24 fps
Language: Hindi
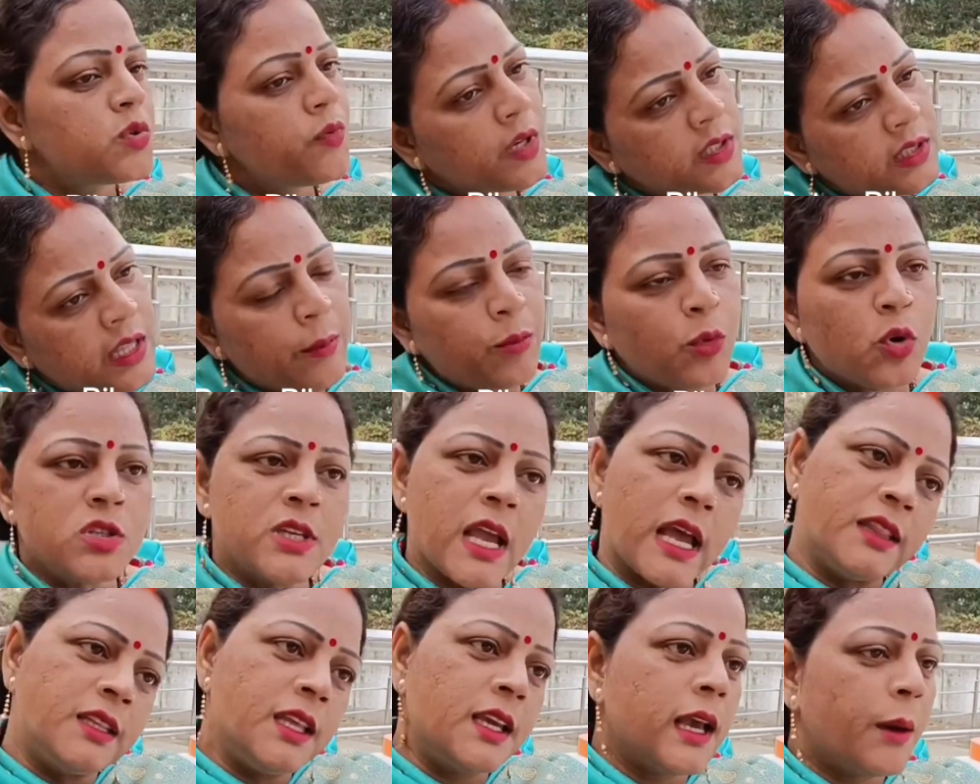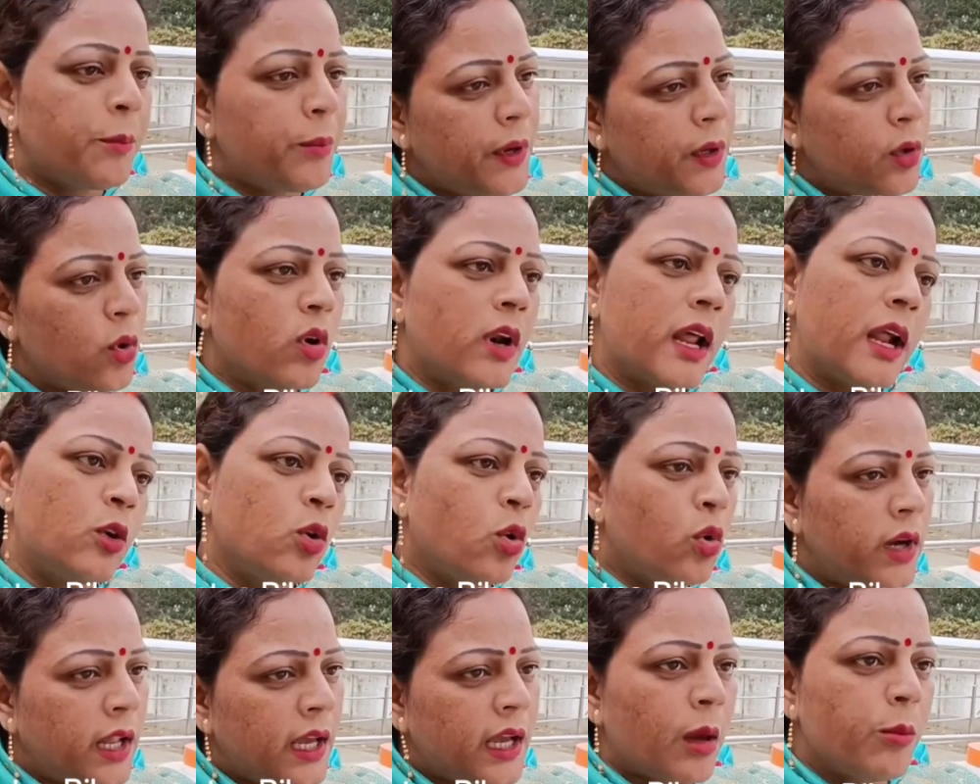उस वक्त आपको जाति का पिटोरा
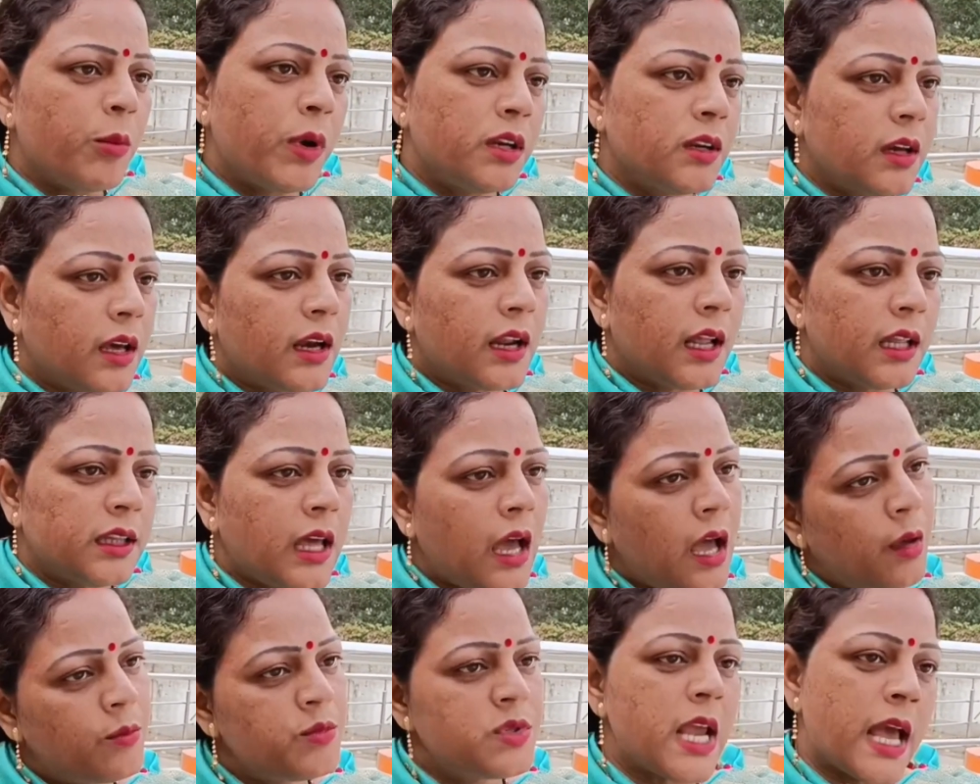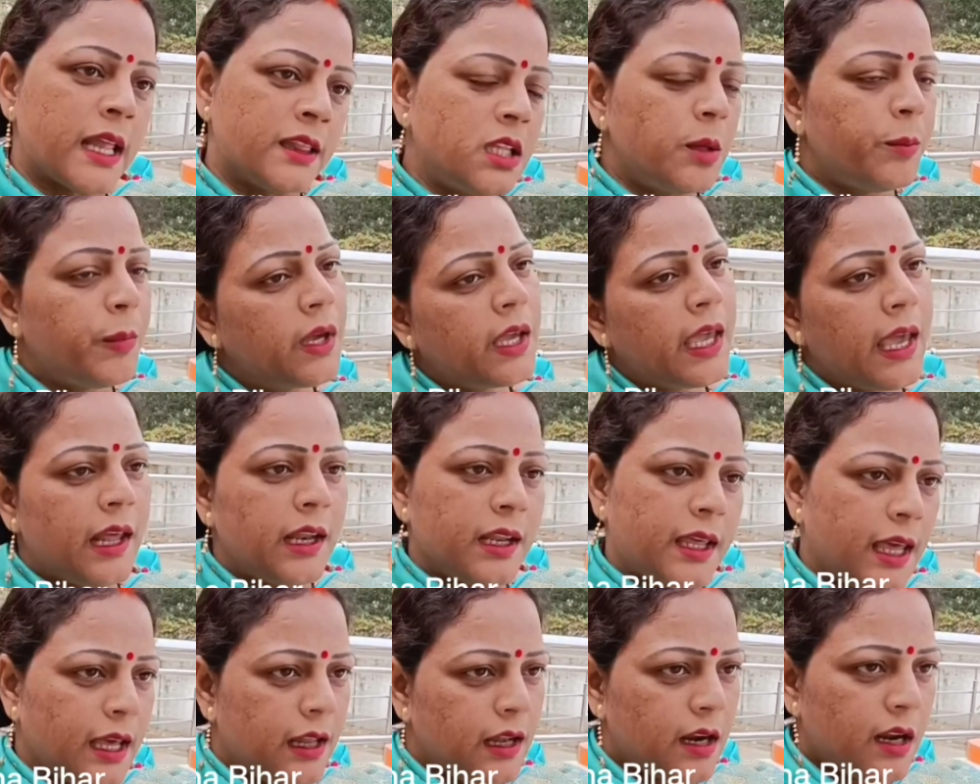ढोने का मन कर रहा था हम जाति पे
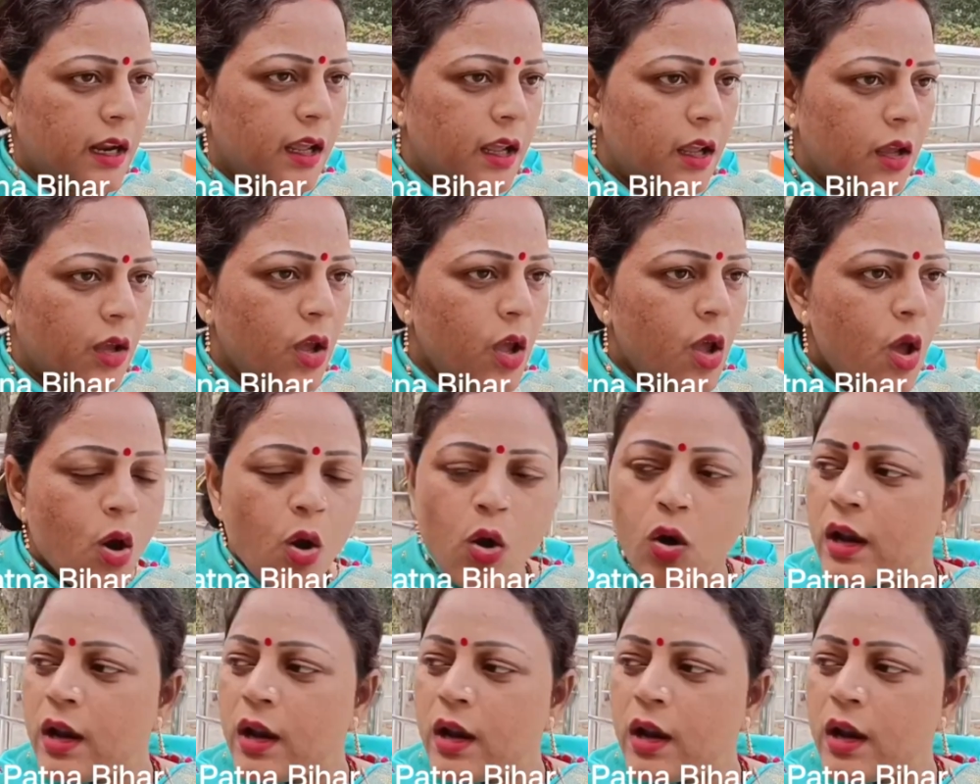खेल खेल रहे हैं